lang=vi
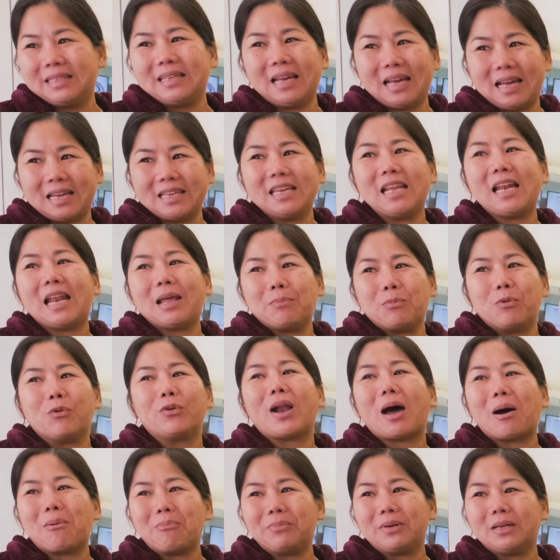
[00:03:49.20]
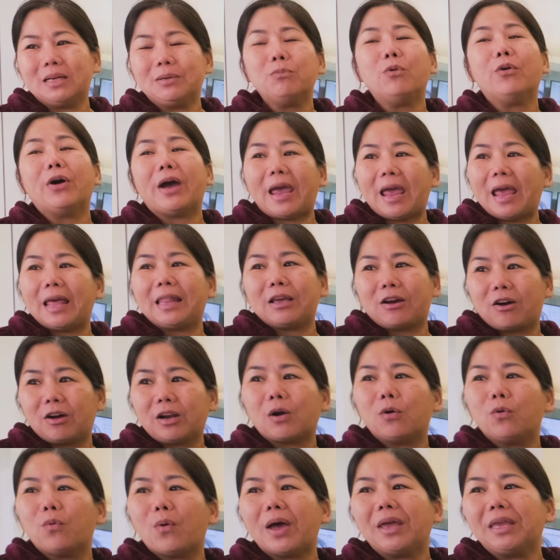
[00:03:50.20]
dạ với lại mùa đông nữa, mùa hè thì có
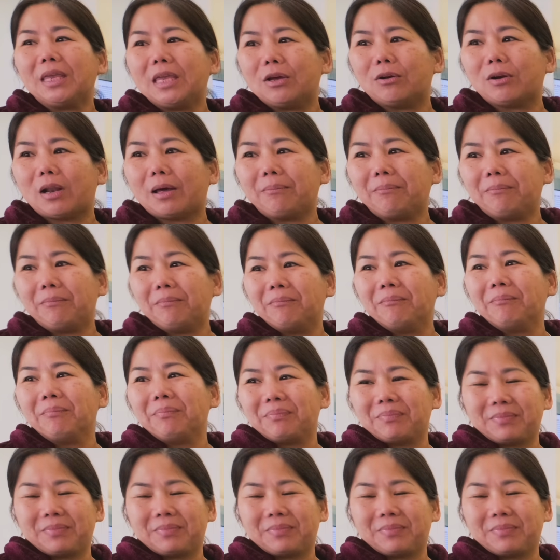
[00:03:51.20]
rau quế nhiều lắm. Dạ,